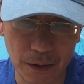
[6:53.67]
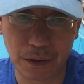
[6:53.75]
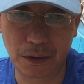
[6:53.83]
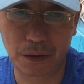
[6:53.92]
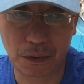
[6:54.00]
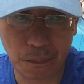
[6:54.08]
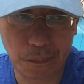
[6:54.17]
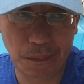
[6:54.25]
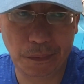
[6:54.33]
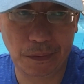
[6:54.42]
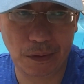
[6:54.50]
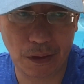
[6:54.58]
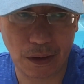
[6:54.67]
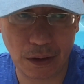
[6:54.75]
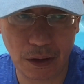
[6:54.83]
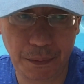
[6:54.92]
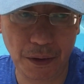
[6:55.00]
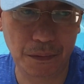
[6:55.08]
是通
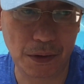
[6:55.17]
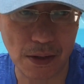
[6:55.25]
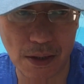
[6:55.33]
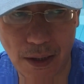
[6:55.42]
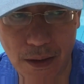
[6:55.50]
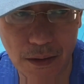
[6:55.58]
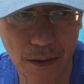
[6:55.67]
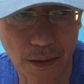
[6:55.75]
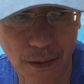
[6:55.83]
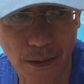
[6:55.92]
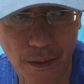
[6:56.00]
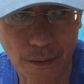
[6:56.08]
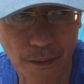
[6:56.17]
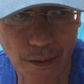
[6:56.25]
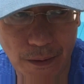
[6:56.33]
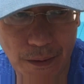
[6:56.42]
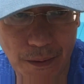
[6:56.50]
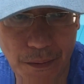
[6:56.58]
过一篇文章，
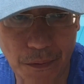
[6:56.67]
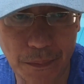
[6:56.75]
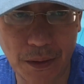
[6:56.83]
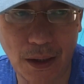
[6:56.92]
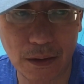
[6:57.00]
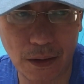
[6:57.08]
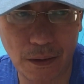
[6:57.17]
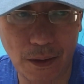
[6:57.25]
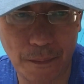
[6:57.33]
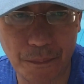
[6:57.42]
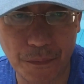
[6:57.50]
呃，我们看到了，